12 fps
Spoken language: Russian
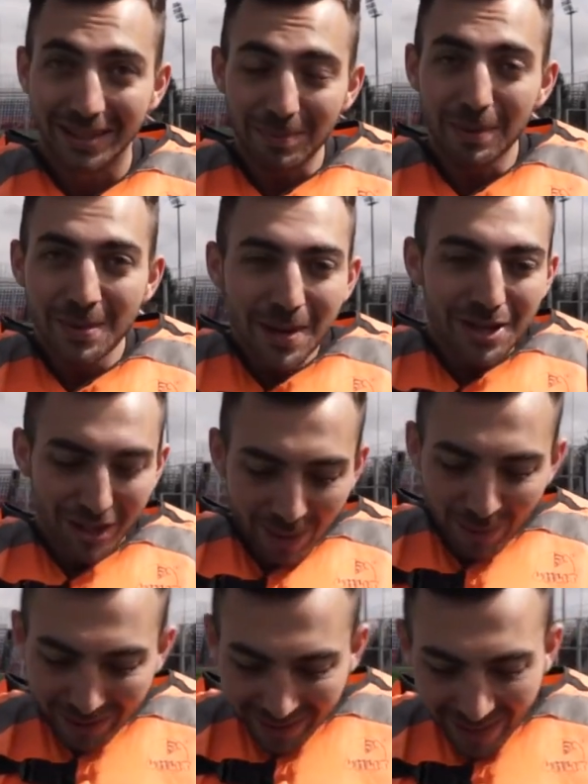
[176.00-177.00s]
Ты понимаешь,
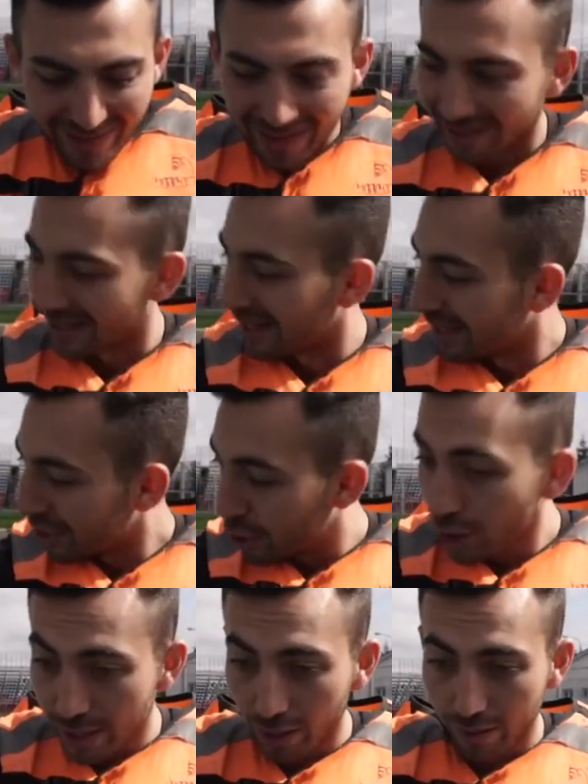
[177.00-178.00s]
кому ты доверился? И
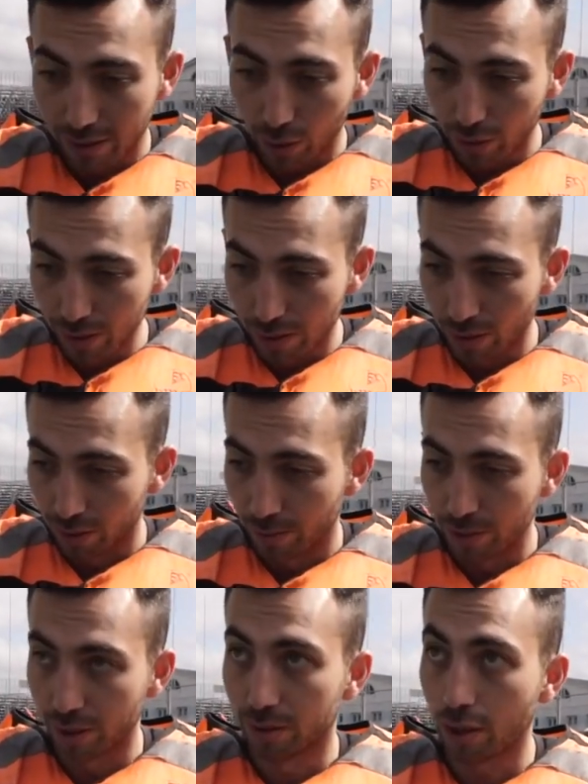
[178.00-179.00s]
что делать, в какую сторону
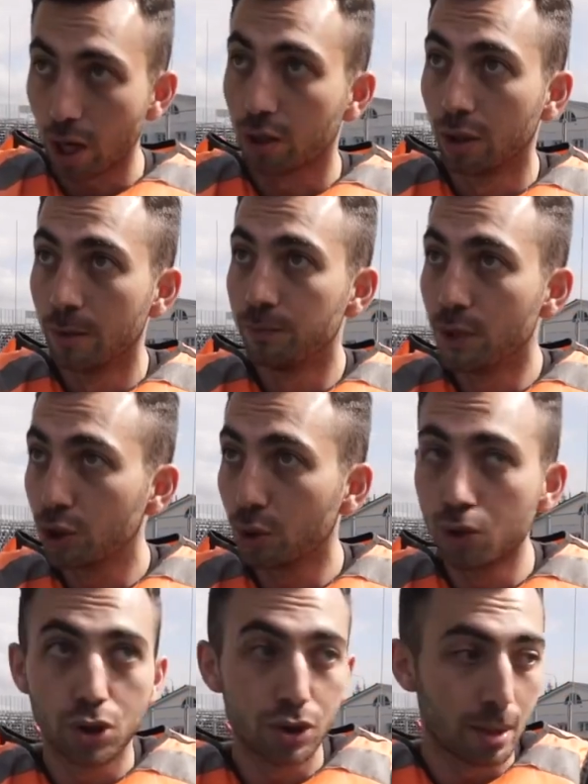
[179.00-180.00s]
вообще? Это как?
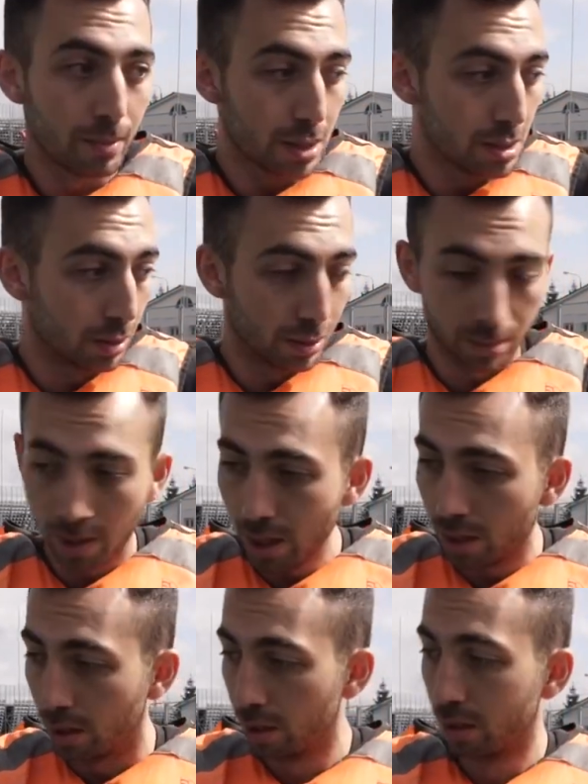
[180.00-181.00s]
Никто ничего не объяснил,
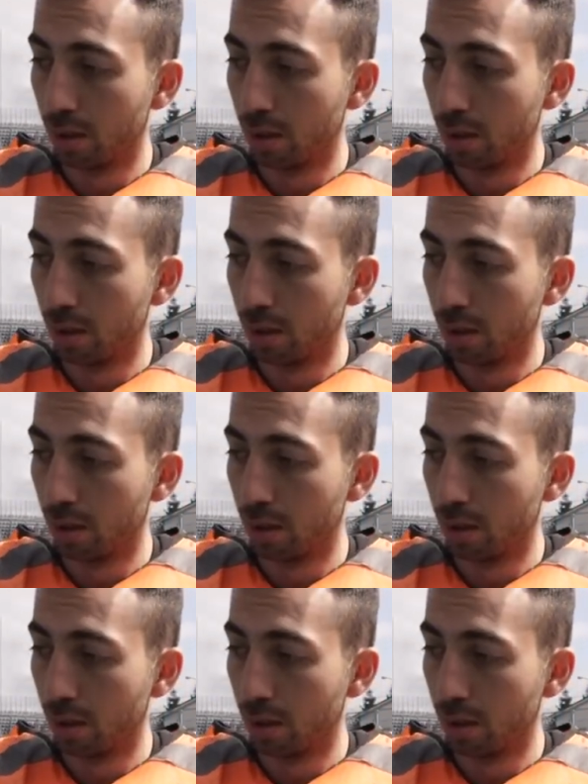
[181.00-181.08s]
нормально?